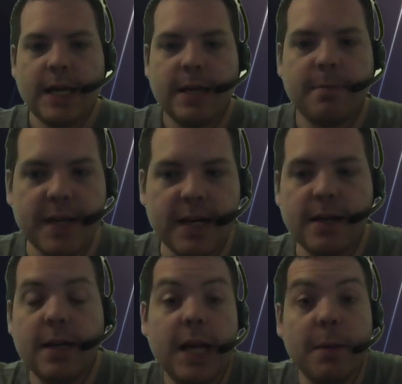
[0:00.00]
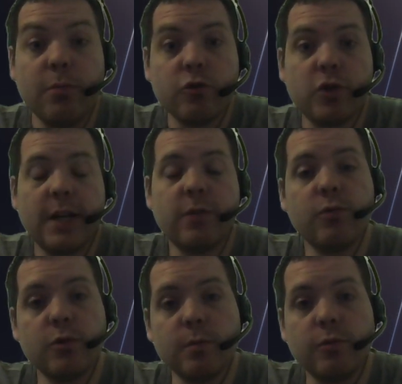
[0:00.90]
Bien, bonjour à
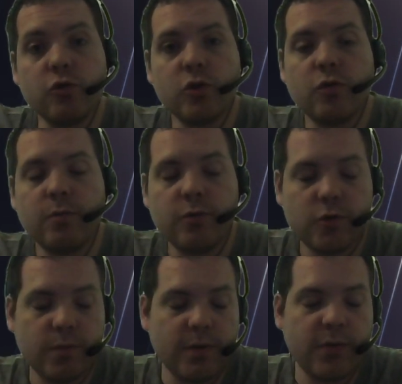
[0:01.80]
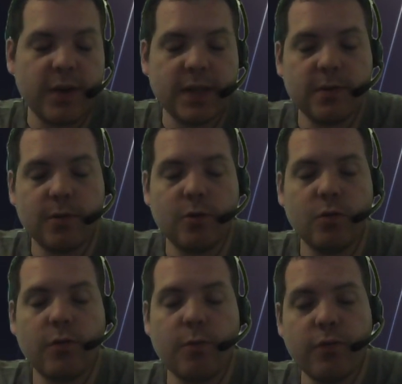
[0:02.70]
tous, bonjour tout le monde. Je voulais vous faire ce
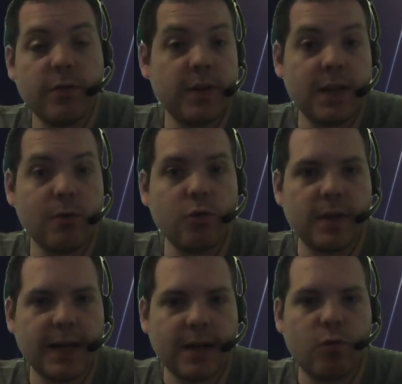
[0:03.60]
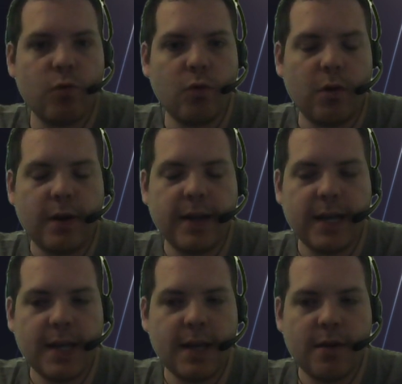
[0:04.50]
nouveau point vidéo très court
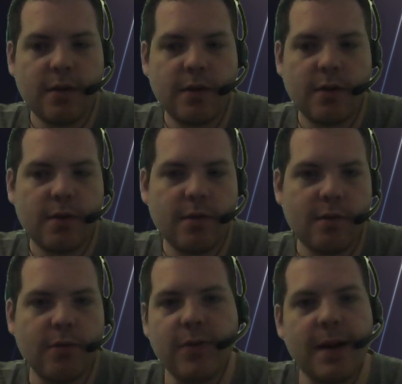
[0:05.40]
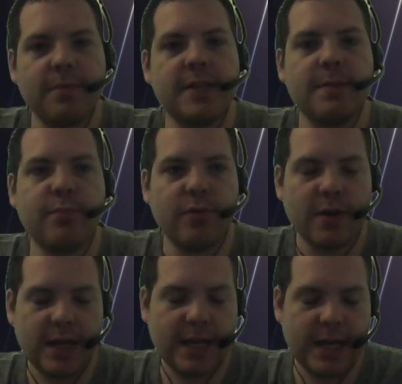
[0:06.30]
et euh, faire un petit peu
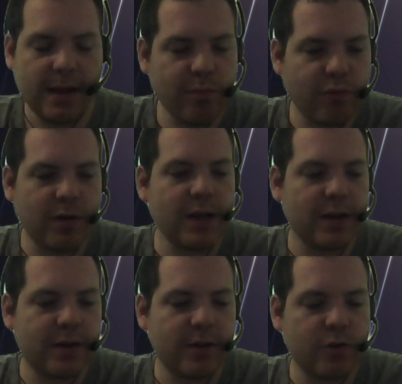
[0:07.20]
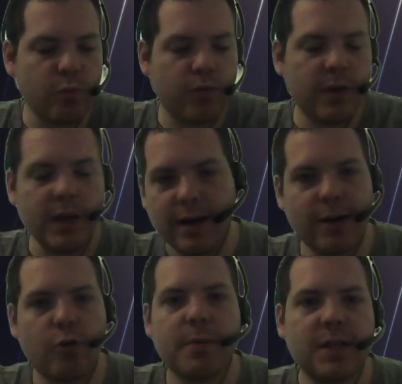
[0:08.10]
euh, un, point euh, depuis la
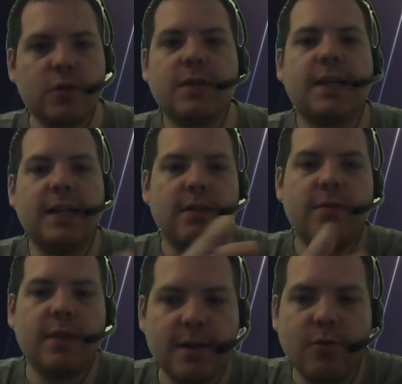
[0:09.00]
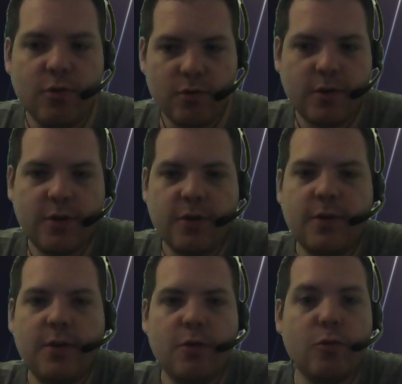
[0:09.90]
reprise de certaines vidéos
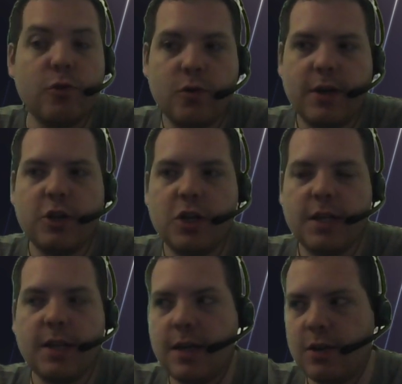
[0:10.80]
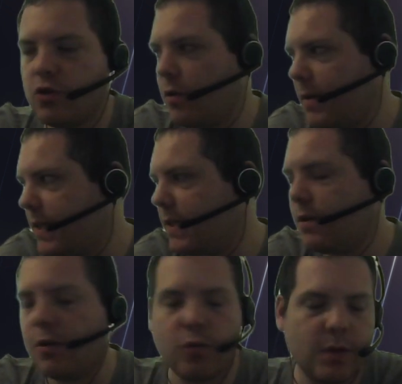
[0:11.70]
donc sur la chaîne. Et je
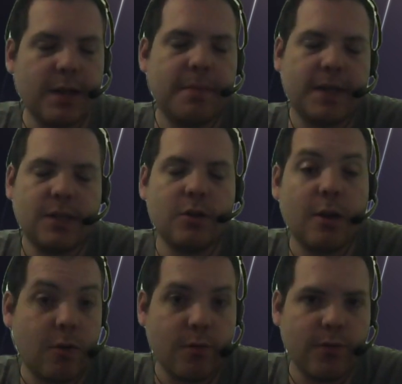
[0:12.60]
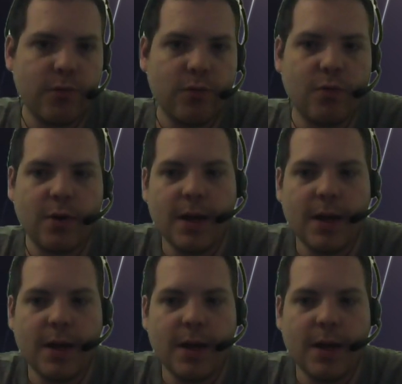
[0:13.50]
remercie toutes les personnes qui ont vu,